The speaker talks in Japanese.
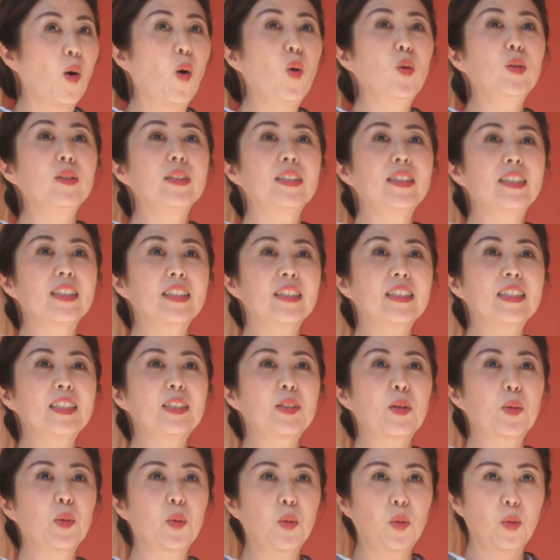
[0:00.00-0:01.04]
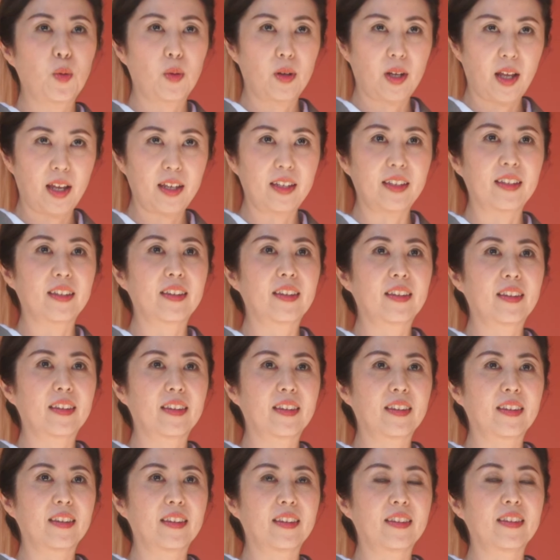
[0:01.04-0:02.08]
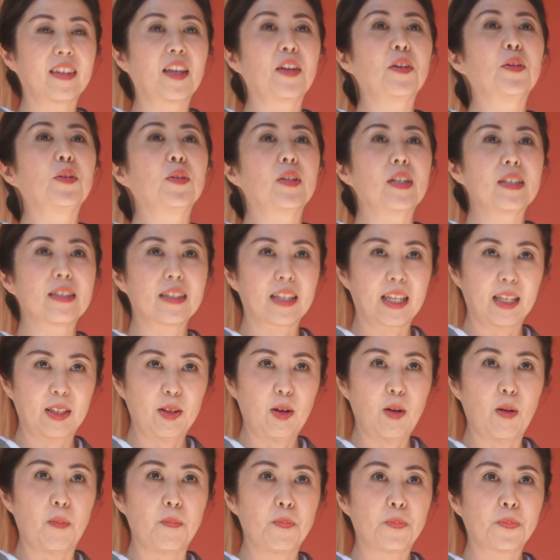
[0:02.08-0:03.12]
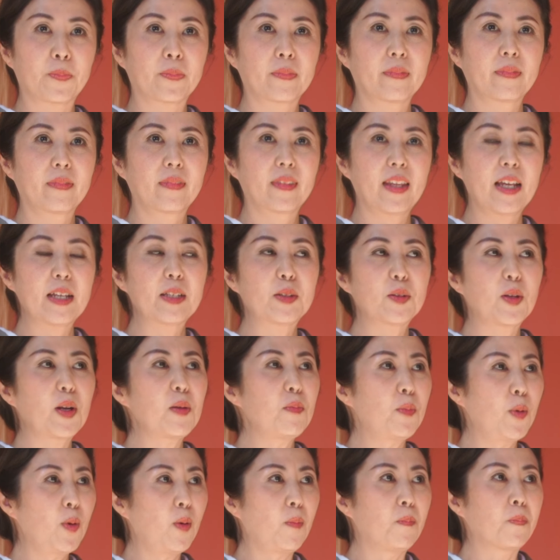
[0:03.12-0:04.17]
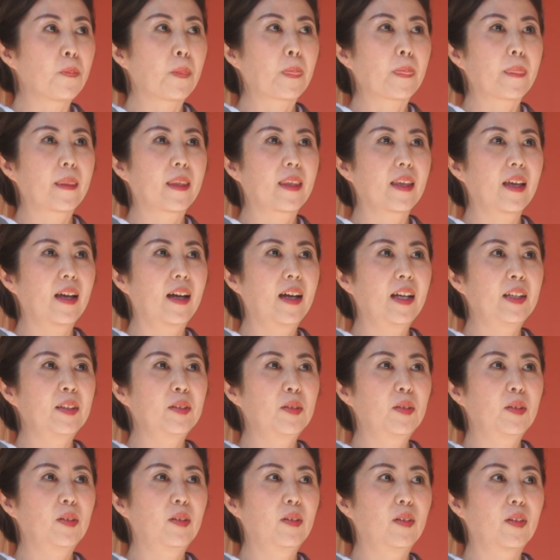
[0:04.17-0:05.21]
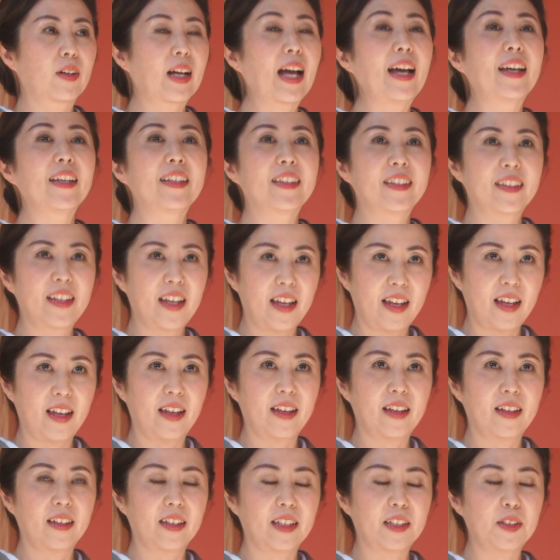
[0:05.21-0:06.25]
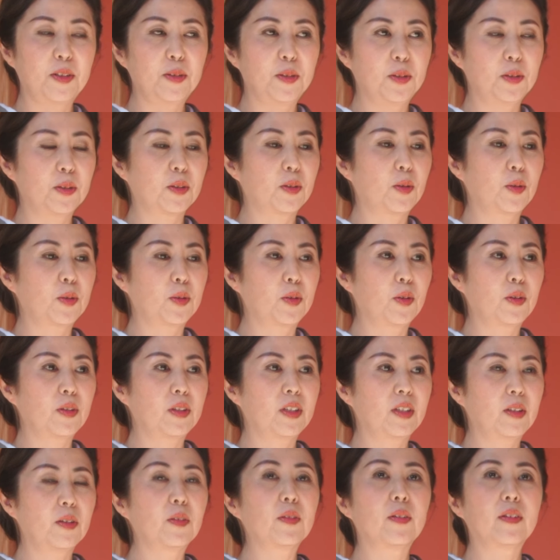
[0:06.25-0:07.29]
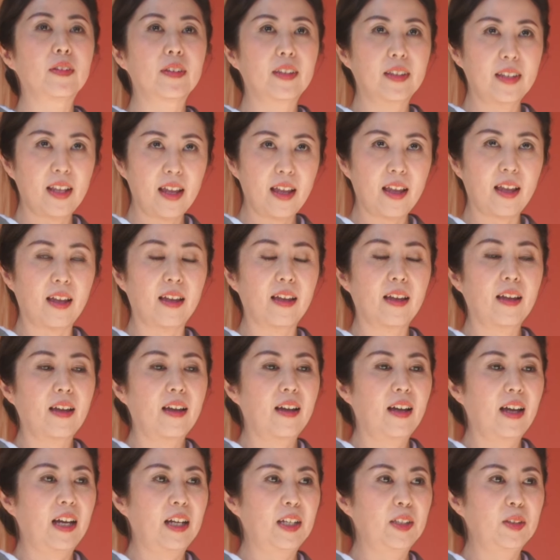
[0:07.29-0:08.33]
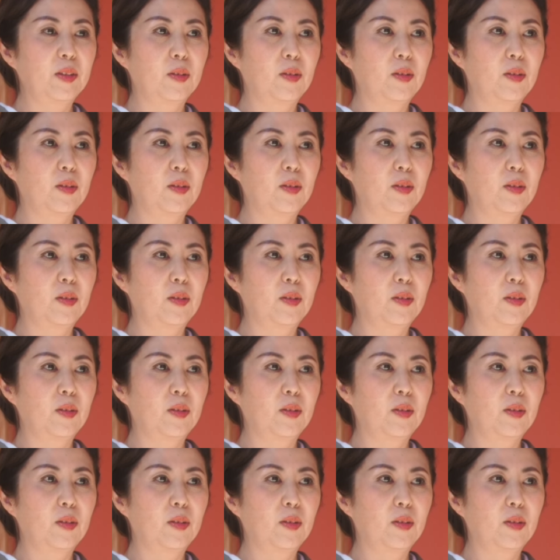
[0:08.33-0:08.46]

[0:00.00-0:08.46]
音信書道会っていうんですけどでそれもあの書いていることによってあ